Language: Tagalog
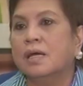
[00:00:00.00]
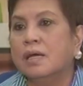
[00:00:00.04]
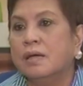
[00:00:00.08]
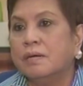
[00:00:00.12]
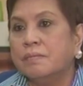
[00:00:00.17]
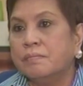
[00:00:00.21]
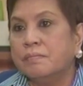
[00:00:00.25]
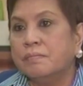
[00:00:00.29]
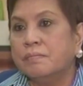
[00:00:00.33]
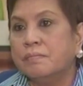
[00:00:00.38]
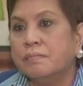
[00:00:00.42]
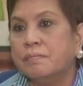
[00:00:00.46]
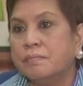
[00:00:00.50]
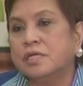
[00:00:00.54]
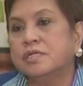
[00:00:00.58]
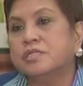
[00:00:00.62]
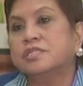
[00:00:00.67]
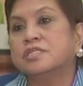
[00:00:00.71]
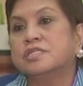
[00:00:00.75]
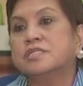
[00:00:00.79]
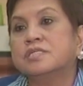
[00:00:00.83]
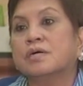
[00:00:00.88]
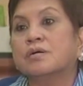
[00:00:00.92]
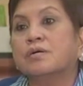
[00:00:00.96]
Marriage
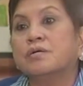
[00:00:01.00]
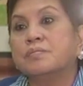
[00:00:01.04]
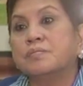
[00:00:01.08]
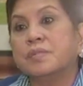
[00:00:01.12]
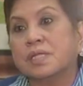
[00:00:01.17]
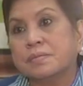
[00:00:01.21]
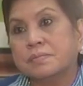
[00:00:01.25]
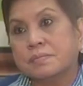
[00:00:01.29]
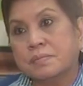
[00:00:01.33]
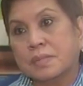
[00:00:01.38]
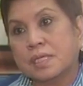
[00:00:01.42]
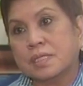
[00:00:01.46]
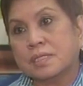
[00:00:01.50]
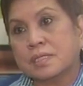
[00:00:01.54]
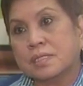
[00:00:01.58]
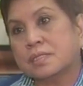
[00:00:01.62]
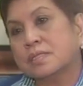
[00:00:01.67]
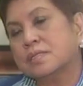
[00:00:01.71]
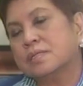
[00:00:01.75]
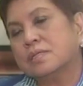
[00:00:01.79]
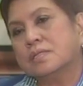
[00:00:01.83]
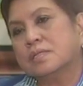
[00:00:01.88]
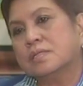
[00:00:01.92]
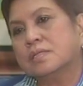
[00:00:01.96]
is a commitment.
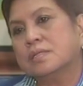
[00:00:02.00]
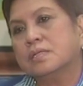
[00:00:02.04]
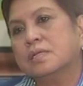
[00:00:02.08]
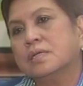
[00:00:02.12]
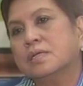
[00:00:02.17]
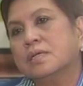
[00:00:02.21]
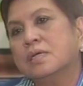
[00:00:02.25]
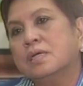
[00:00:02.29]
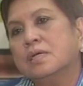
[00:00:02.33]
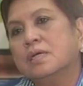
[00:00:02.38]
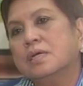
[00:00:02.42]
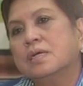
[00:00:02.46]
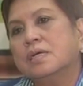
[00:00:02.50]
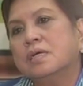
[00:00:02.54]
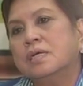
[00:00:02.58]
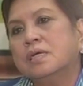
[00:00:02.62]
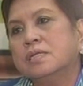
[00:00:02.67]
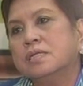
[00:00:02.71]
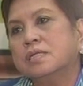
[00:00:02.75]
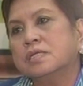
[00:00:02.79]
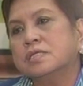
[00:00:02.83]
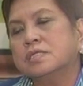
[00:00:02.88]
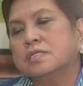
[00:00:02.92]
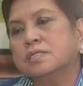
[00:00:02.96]

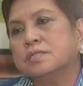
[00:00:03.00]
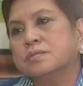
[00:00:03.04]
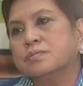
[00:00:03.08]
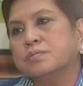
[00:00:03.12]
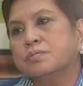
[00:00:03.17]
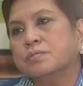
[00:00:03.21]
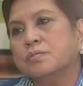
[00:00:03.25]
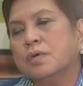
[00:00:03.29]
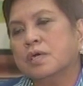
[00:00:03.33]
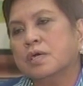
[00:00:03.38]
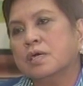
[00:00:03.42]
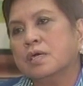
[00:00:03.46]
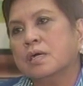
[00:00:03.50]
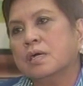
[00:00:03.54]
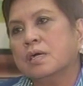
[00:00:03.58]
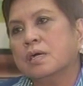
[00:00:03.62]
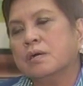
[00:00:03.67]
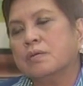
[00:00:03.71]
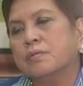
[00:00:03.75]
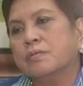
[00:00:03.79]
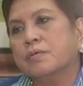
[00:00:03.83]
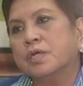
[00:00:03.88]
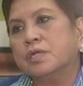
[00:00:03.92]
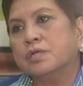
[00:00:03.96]
It is
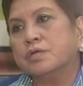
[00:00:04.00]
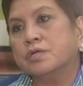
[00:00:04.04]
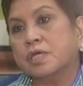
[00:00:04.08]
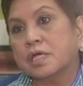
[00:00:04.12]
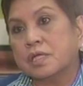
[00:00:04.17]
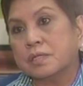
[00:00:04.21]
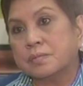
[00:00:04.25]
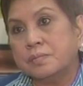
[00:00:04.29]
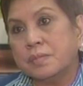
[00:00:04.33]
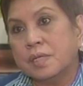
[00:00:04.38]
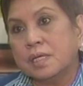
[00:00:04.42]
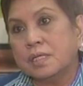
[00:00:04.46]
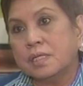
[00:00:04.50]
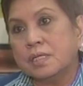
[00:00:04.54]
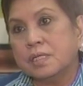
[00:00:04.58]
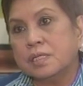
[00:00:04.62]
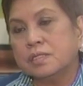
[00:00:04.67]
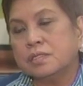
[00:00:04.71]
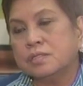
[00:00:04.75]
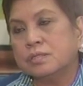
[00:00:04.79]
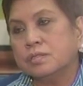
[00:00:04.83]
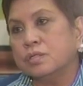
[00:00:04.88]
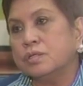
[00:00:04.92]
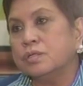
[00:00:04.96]
uh, when you get married,
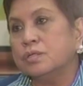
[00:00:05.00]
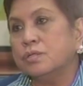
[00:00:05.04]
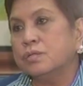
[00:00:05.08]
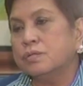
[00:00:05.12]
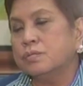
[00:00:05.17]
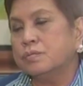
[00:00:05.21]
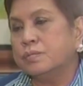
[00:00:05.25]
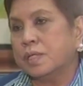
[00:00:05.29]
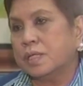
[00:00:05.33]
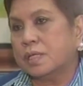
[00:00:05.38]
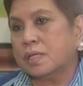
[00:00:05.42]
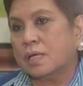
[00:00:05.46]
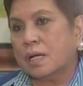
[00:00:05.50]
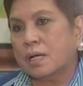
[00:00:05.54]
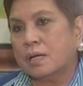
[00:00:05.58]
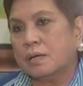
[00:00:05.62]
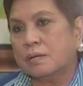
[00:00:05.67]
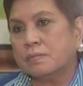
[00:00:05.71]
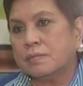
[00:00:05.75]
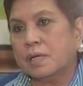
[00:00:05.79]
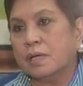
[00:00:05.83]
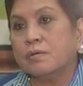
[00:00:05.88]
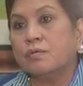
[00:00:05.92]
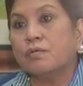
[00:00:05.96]
you
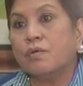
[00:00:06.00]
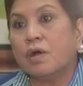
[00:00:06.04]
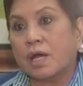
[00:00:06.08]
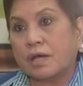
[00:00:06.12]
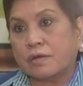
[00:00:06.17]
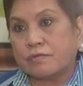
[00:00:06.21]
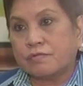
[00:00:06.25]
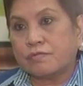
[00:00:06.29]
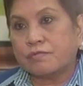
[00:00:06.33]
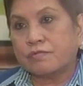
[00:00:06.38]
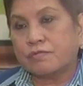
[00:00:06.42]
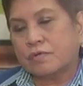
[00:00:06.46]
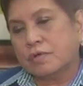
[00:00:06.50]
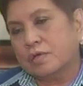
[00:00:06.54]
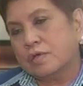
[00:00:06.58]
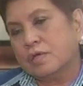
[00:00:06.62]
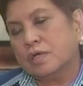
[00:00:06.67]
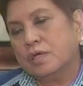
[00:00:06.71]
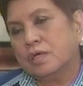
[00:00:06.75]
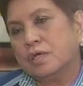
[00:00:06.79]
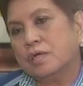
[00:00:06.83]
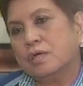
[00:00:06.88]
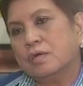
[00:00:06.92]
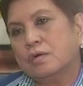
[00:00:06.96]
become a wife
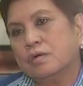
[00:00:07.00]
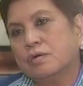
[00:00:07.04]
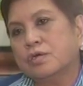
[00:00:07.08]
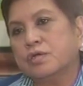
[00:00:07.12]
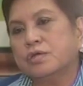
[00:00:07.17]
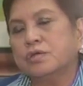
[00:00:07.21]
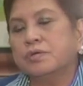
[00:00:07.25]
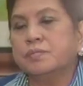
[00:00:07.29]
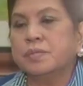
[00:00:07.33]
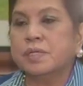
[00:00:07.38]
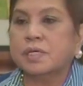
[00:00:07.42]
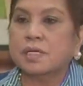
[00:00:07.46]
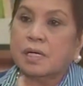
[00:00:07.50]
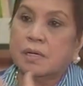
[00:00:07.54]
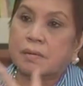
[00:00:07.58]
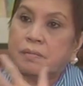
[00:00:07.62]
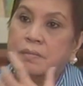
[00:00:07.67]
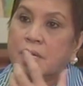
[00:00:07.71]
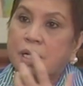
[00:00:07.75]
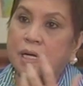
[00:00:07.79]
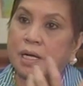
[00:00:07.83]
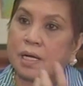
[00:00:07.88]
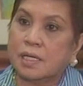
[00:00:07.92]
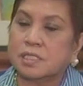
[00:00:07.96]
or you become
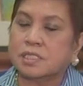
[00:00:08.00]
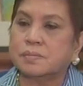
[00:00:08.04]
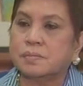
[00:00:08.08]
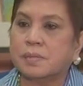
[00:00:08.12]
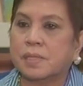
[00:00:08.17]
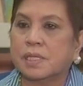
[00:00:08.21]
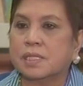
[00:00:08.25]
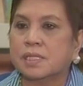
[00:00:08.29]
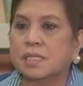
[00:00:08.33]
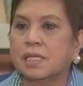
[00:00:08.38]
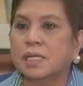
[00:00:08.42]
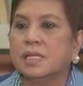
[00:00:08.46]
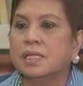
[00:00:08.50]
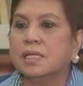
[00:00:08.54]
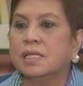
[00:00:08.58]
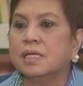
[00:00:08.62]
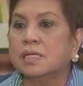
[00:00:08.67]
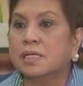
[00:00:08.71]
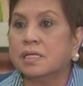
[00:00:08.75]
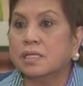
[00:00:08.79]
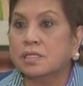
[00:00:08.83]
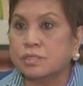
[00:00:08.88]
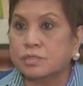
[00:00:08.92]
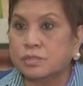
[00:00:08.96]
a husband and
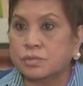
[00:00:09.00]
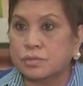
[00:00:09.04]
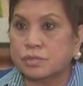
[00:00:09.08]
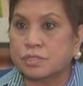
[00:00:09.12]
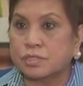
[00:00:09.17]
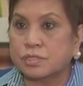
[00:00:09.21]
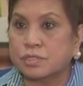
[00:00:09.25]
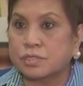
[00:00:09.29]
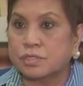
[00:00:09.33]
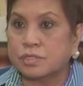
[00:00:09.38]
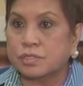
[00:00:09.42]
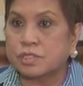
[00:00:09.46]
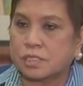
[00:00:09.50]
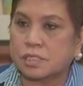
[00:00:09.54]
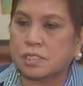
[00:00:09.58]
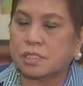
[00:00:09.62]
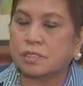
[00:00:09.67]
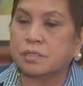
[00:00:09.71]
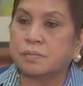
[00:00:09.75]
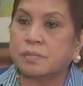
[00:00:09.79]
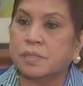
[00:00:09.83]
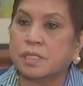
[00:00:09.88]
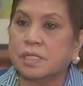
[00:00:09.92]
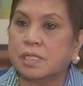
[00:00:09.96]
there are duties and
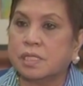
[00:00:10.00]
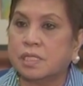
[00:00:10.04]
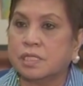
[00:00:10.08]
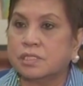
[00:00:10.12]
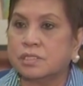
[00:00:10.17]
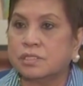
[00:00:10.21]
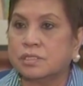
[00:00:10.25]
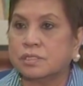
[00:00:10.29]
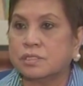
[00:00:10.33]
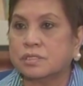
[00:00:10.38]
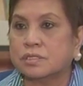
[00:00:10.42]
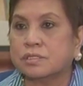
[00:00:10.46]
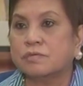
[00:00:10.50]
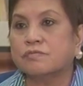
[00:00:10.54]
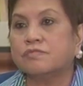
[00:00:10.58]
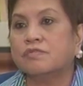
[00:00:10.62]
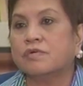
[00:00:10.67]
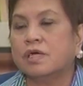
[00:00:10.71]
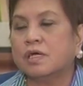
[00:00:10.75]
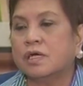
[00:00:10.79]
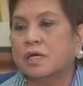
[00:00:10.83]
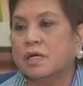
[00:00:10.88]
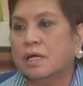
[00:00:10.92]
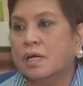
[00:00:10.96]
obligations of
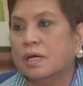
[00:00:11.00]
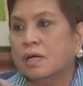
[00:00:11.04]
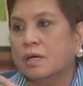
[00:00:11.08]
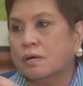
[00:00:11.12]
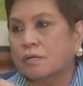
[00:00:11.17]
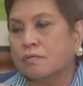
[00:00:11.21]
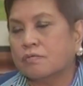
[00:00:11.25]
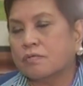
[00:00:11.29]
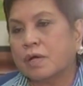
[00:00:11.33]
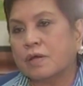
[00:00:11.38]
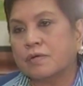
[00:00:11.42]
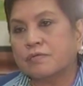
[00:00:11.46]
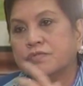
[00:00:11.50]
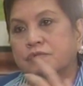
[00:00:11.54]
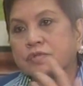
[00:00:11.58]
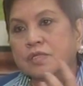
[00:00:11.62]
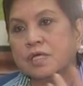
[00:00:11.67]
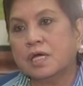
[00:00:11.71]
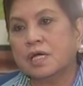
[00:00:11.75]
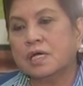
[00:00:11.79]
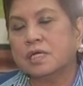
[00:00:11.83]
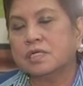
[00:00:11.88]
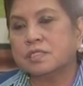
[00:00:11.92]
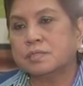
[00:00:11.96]
a wife to
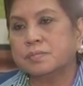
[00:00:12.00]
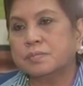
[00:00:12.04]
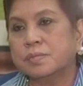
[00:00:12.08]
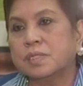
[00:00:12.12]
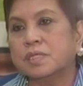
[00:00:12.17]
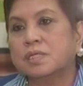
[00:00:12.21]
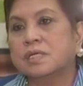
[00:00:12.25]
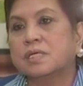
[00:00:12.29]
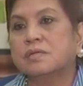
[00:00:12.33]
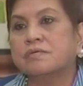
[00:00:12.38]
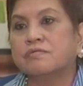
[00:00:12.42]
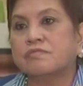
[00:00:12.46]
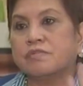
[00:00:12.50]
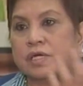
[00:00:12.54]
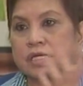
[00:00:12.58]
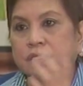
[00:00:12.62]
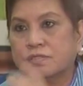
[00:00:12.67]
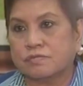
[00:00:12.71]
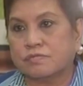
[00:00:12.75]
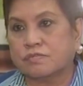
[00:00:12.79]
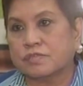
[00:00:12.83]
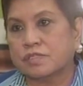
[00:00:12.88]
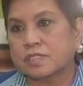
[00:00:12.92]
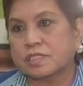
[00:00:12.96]
the husband and
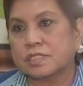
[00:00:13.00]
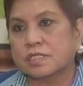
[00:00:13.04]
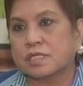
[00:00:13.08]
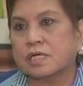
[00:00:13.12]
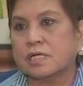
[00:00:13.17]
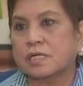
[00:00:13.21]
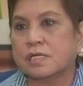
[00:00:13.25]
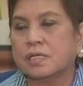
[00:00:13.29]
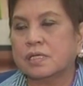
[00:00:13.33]
vice versa.